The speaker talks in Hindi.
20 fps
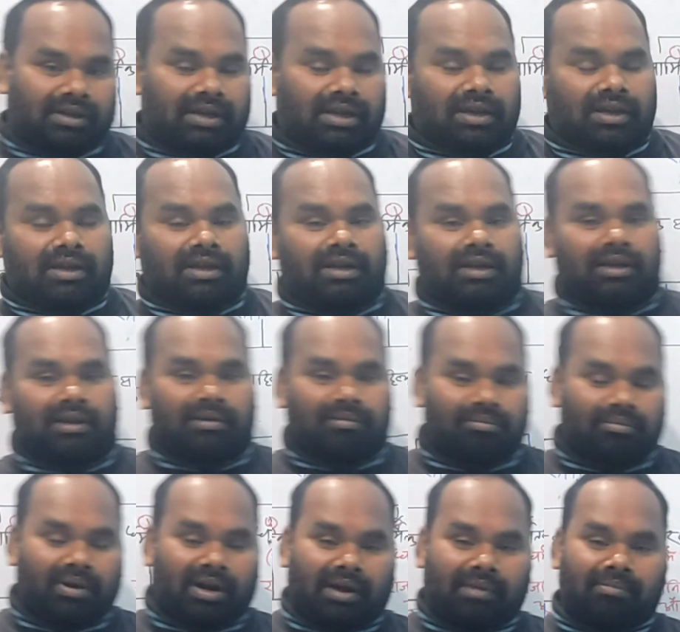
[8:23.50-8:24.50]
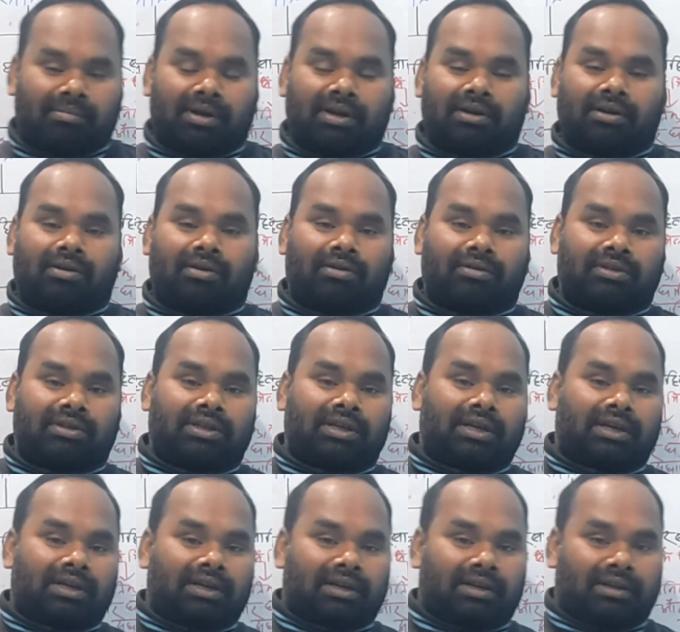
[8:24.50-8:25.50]
के ब्राह्मण कौन
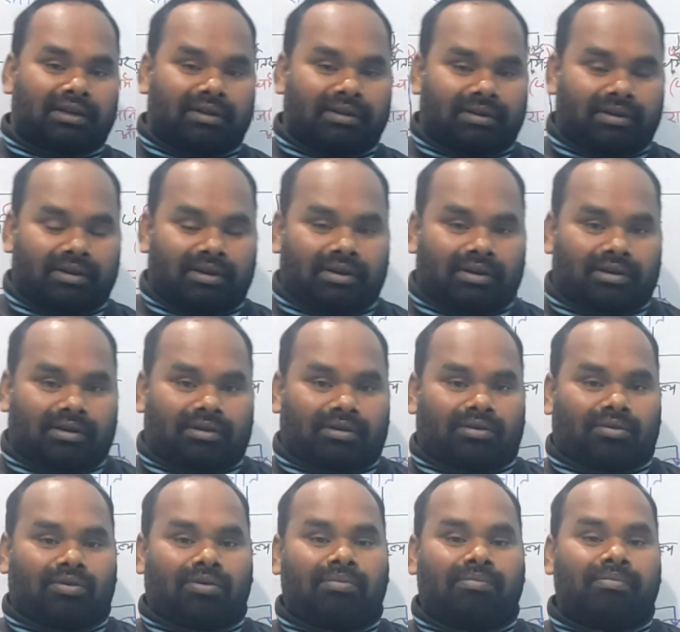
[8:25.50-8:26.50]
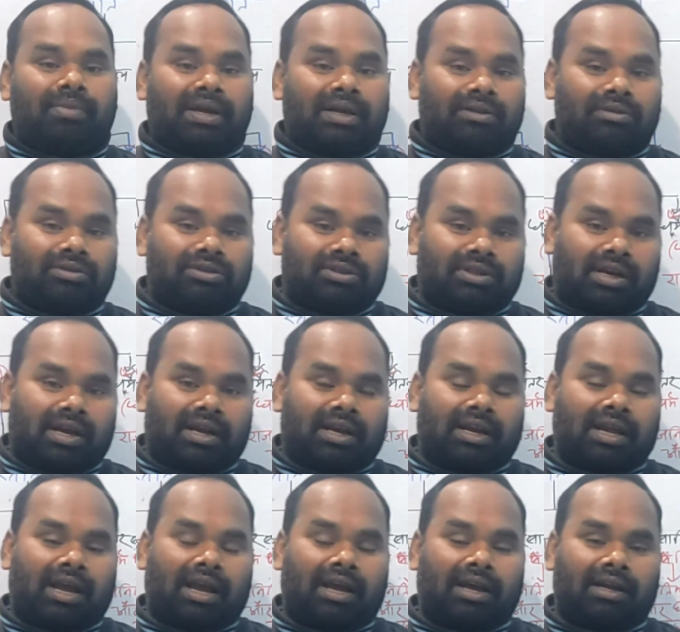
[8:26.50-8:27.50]
थे उप वेद उसका
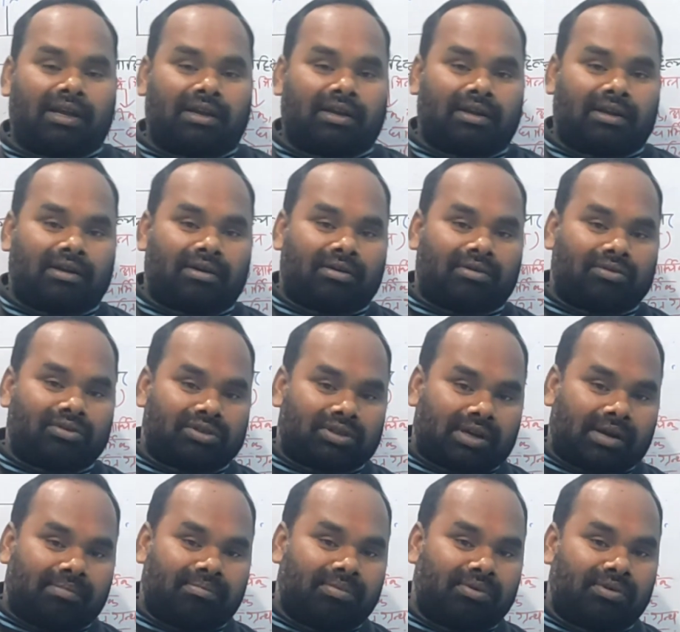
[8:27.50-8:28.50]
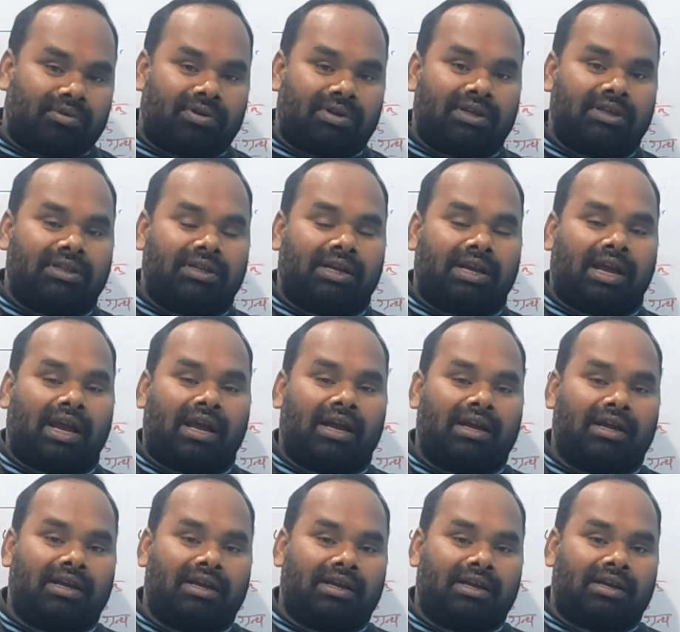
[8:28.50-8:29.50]
क्या है उसका पुरोहित क्या
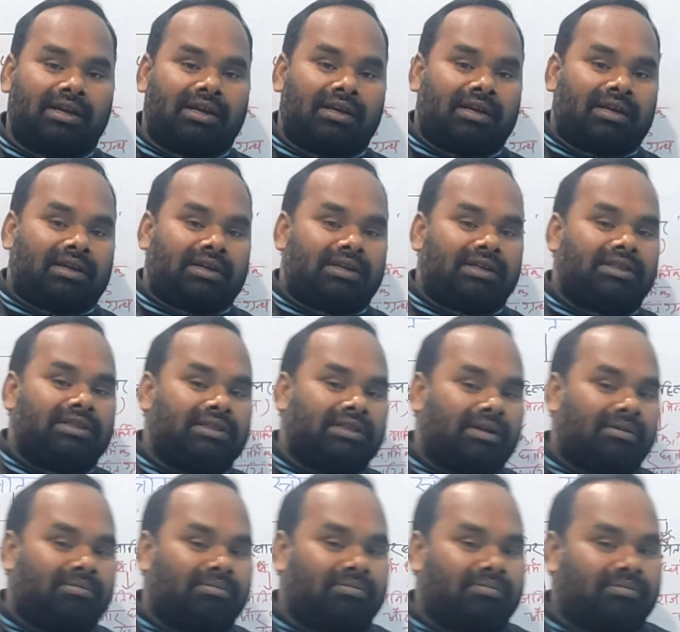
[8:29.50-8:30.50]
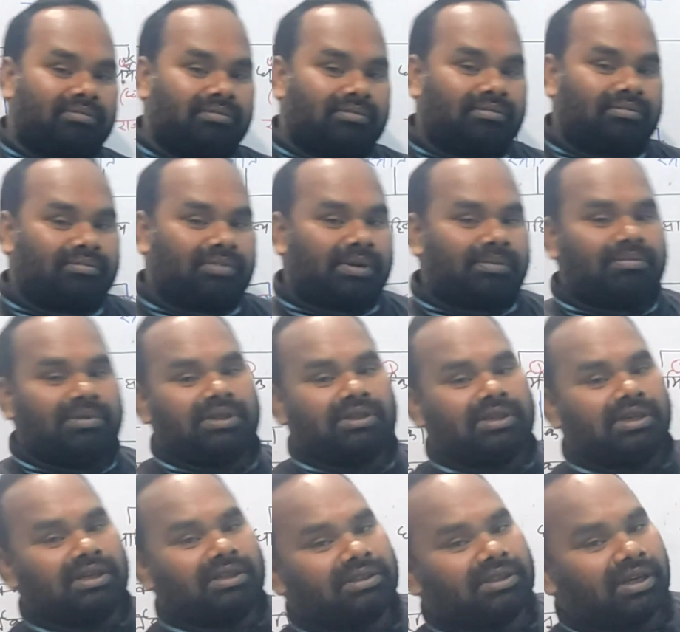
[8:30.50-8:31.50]
है इस सब पे
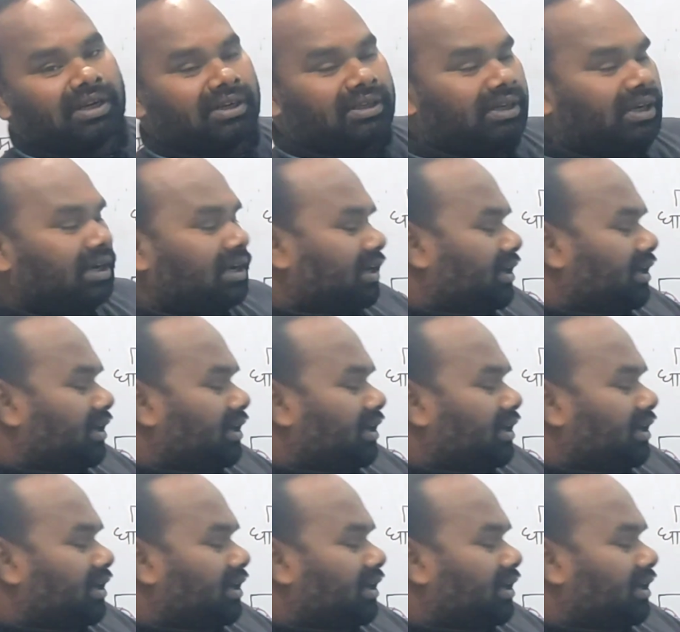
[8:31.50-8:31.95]
विशेष चर्चा